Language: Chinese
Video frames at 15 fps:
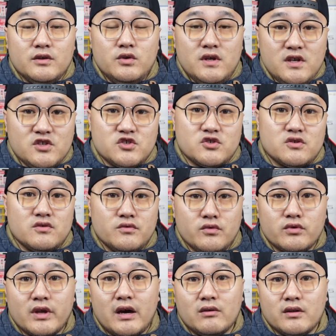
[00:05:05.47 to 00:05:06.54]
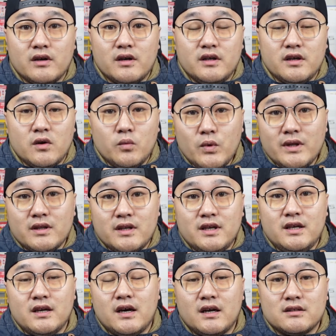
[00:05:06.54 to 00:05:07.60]
一直遇到的一个问
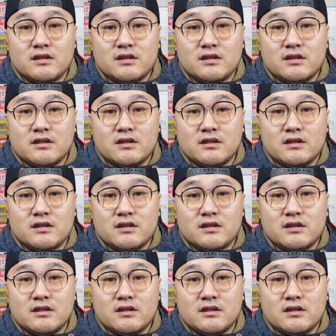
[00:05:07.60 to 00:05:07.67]
题哈，